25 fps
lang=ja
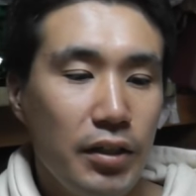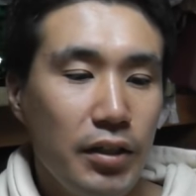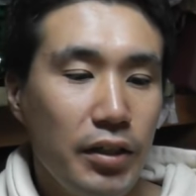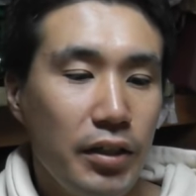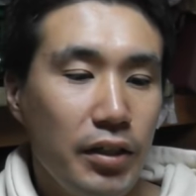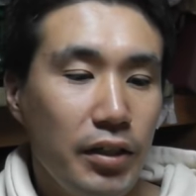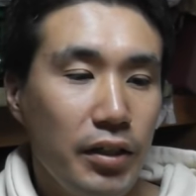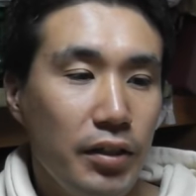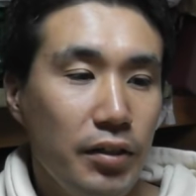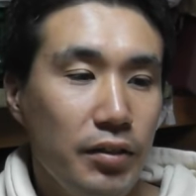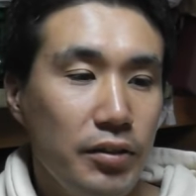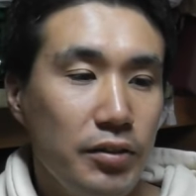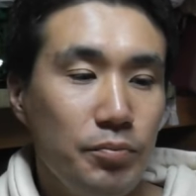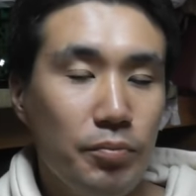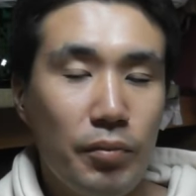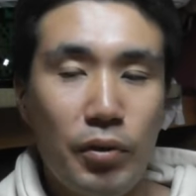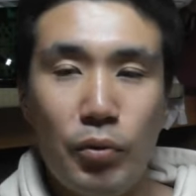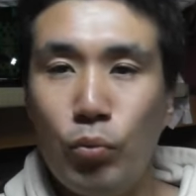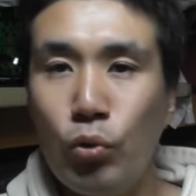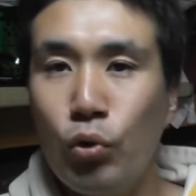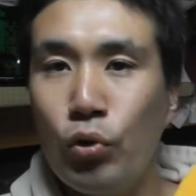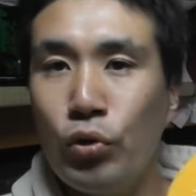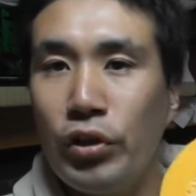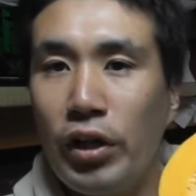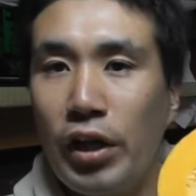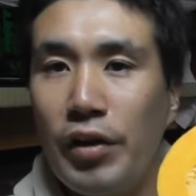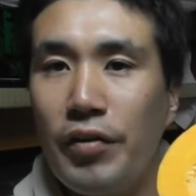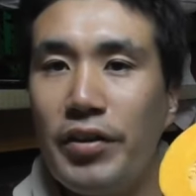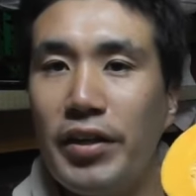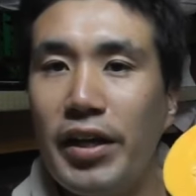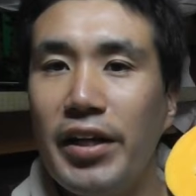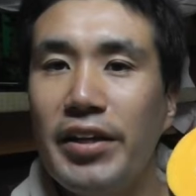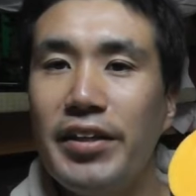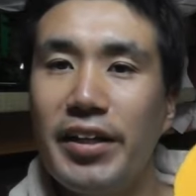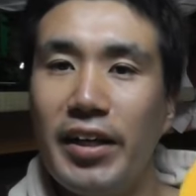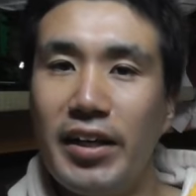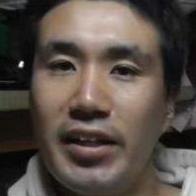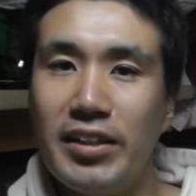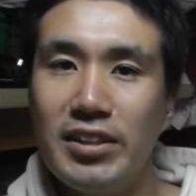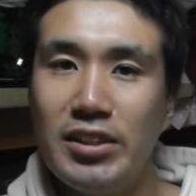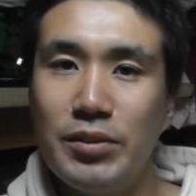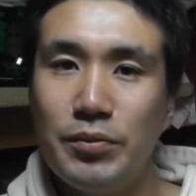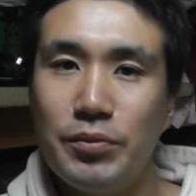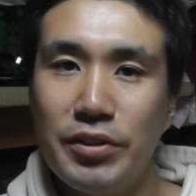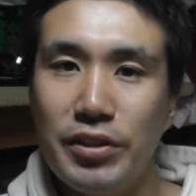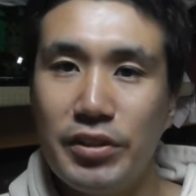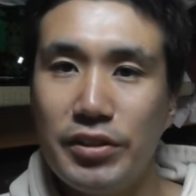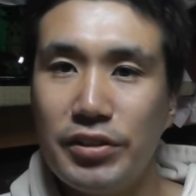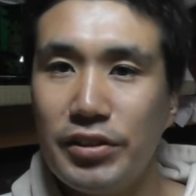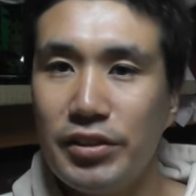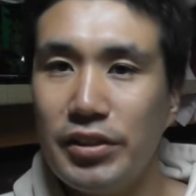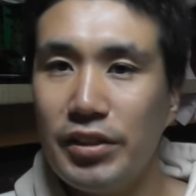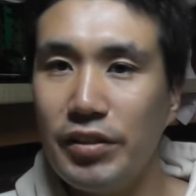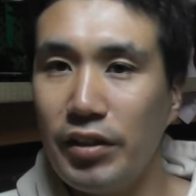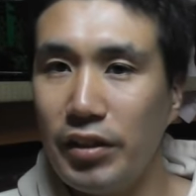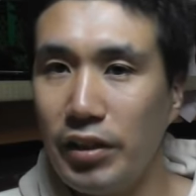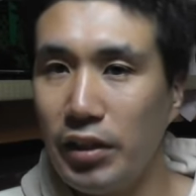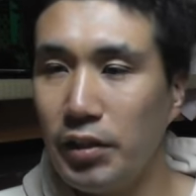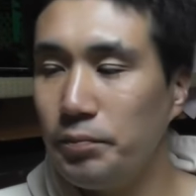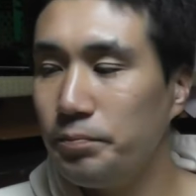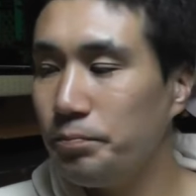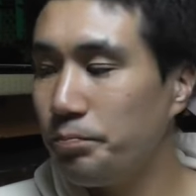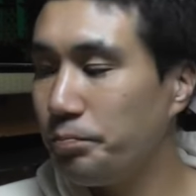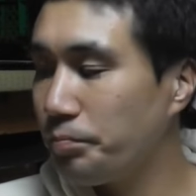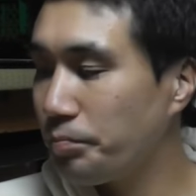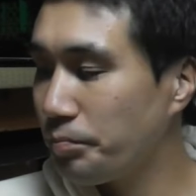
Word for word: えー、まあ問題はないんだ。自分で食うにはね。